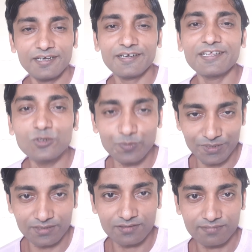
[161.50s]
एट्टी
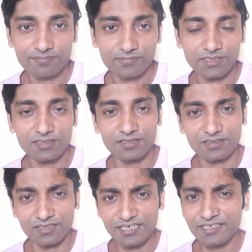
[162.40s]
रुपीज़ अगर
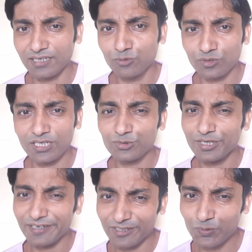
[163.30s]
रेट कम हो गया तो
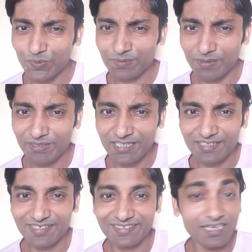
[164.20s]
एट्टी रुपीज़ में भी
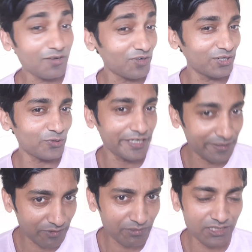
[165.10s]
जा सकता है वन
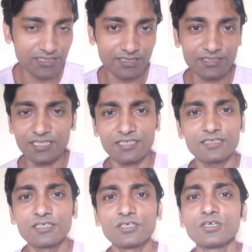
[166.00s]
ट्वेंटी में भी जा सकता
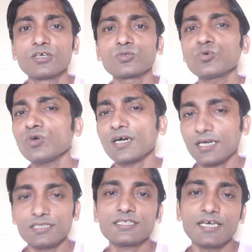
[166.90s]
है तो
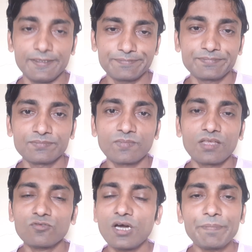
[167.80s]
ऐसा है
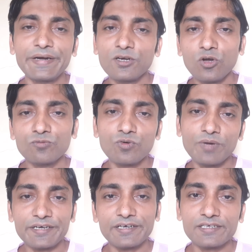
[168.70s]
तो अप एंड डाउन वो
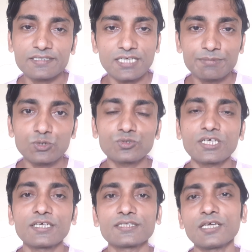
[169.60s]
मार्केट के हिसाब से
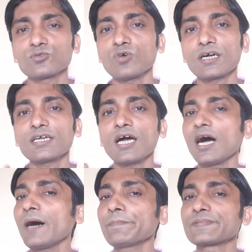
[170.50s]
होता रहता है तो अगर
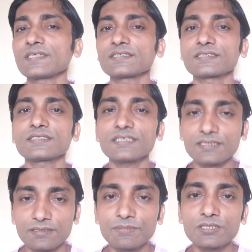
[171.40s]
आप सस्ते
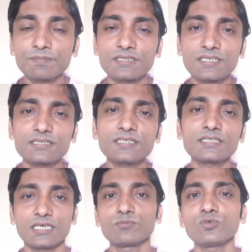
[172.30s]
कीमत पे सस्ते
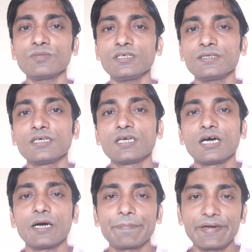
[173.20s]
दामों में
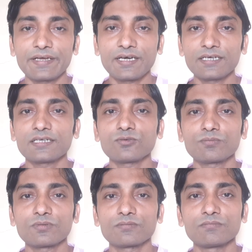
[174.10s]
अपने घर
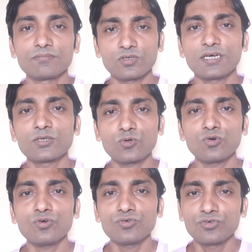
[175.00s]
घर
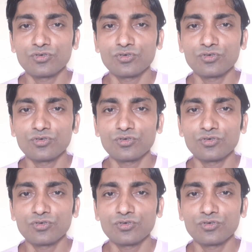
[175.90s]
को